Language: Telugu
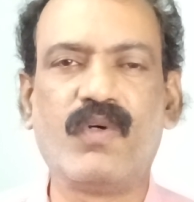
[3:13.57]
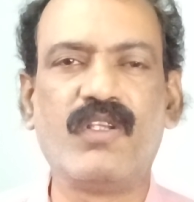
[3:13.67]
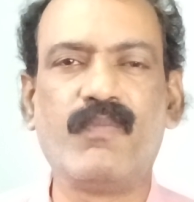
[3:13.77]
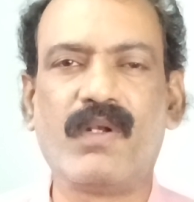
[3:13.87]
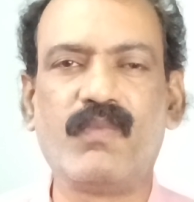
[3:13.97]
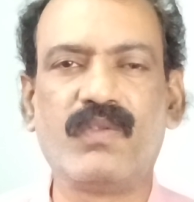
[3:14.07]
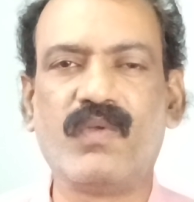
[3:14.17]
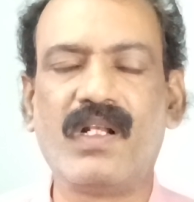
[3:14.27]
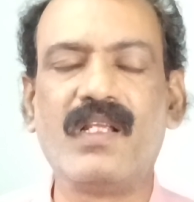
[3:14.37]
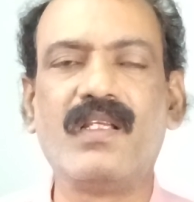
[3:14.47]
మోదీ
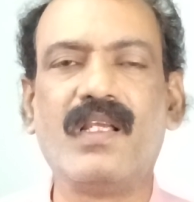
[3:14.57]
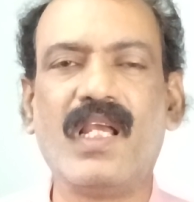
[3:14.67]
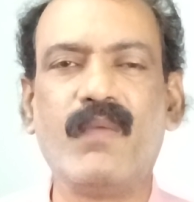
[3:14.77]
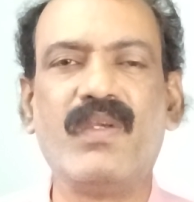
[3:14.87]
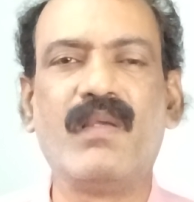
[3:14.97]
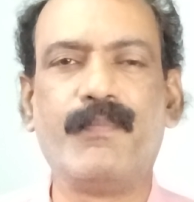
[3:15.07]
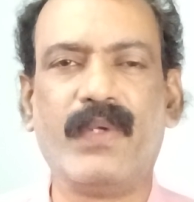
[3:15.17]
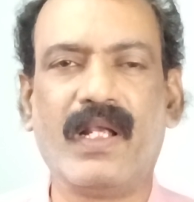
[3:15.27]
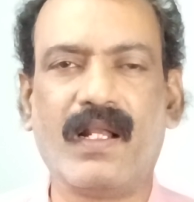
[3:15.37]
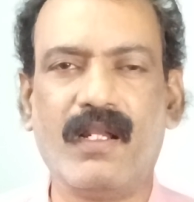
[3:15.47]
ప్రభుత్వాన్ని ఏమీ
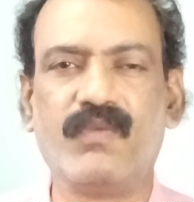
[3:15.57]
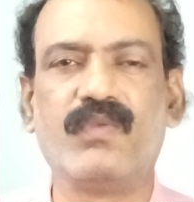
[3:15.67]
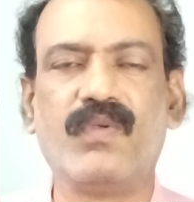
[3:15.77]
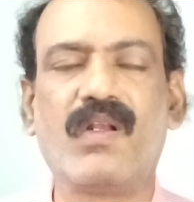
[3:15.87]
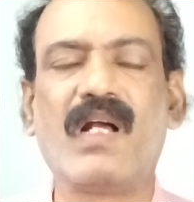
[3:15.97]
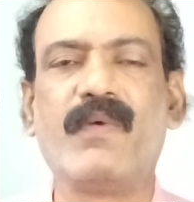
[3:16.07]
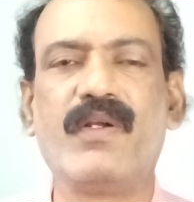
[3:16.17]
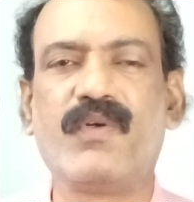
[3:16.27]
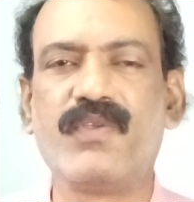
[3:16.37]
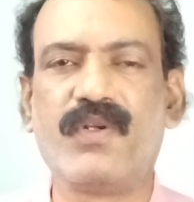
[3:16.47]
పీకలేవు
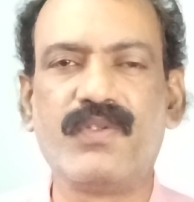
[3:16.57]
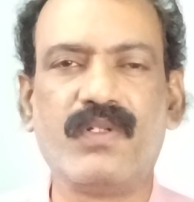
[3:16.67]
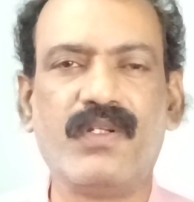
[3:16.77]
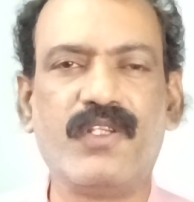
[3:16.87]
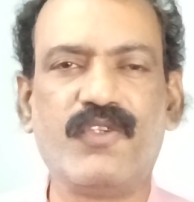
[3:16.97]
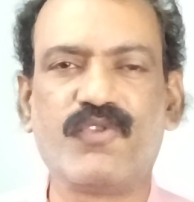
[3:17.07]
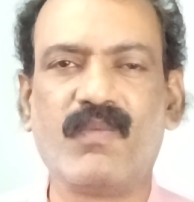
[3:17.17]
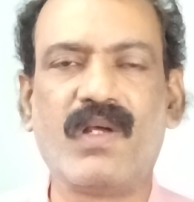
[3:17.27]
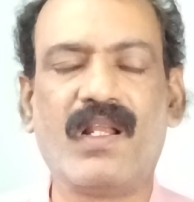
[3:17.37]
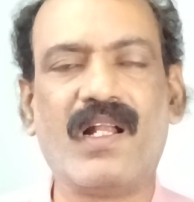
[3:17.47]
రాబోయే కొద్ది రోజుల్లో నితీష్
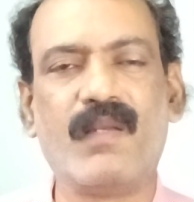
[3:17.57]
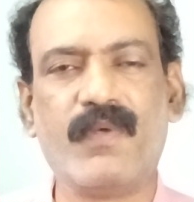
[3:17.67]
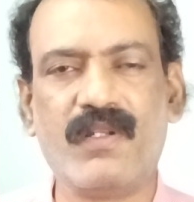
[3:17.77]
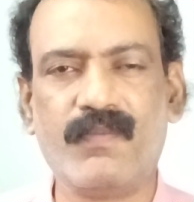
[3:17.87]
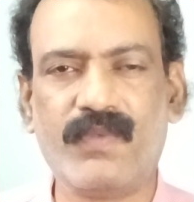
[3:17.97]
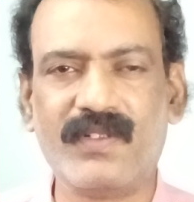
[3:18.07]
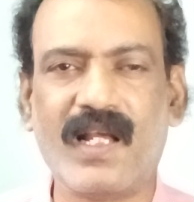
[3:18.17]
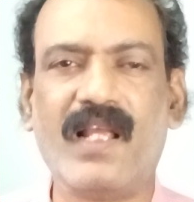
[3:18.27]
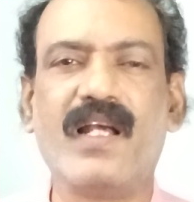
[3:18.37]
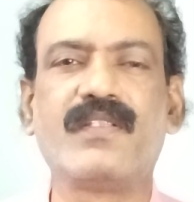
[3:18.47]
కుమార్ ఎలాంటి బెదిరింపులు
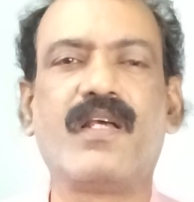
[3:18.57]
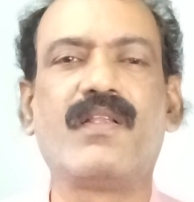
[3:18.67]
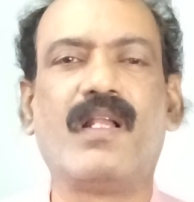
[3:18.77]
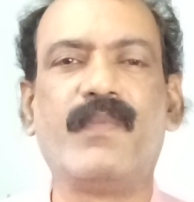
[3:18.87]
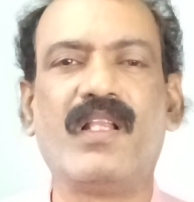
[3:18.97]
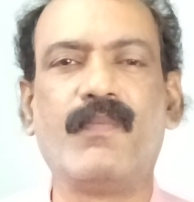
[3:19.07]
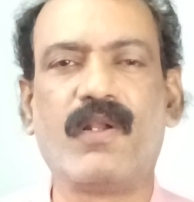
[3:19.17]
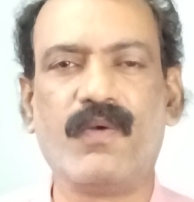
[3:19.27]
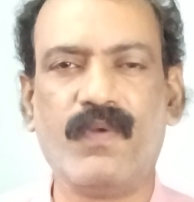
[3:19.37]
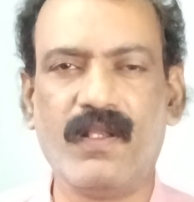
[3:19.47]
చాలా చేస్తారో దాని మీద
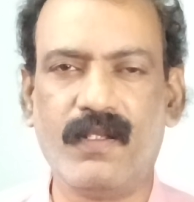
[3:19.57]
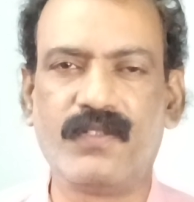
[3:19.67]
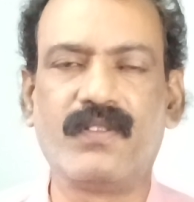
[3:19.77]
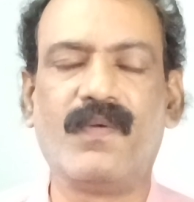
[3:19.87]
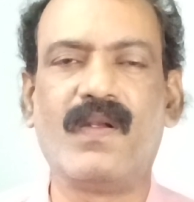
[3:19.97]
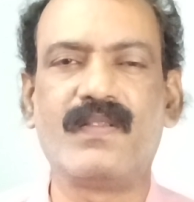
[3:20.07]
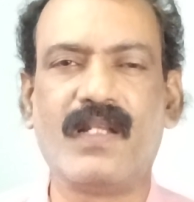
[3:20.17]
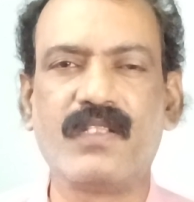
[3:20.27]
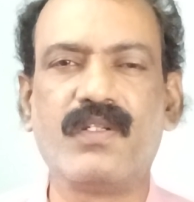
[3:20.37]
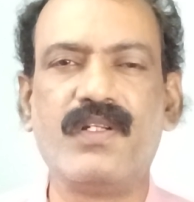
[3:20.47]
మరో వీడియోలు తెలుస్తున్నాయి వీడియో
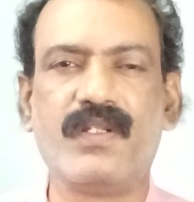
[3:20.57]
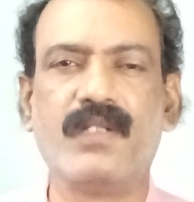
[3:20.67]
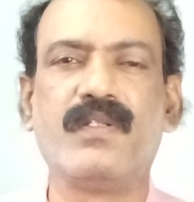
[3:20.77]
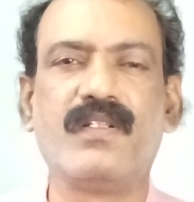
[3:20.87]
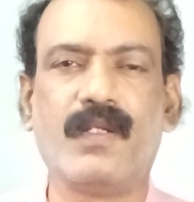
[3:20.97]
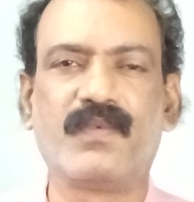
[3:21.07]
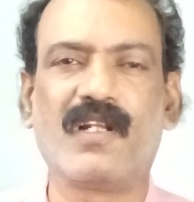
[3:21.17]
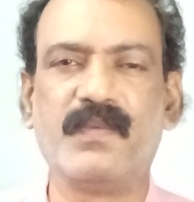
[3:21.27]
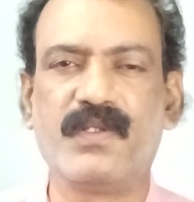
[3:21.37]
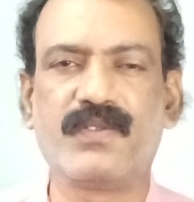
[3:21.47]
లైక్ చేయండి షేర్ చేయండి
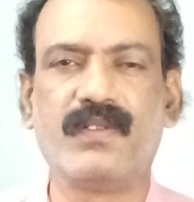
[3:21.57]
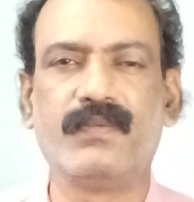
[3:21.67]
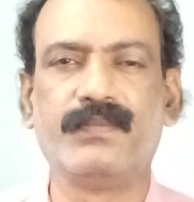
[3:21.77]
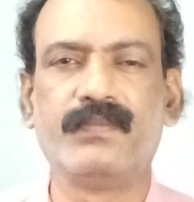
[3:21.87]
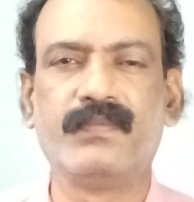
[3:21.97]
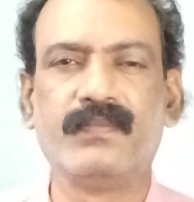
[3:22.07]
సబ్స్క్రైబ్ చేసుకోండి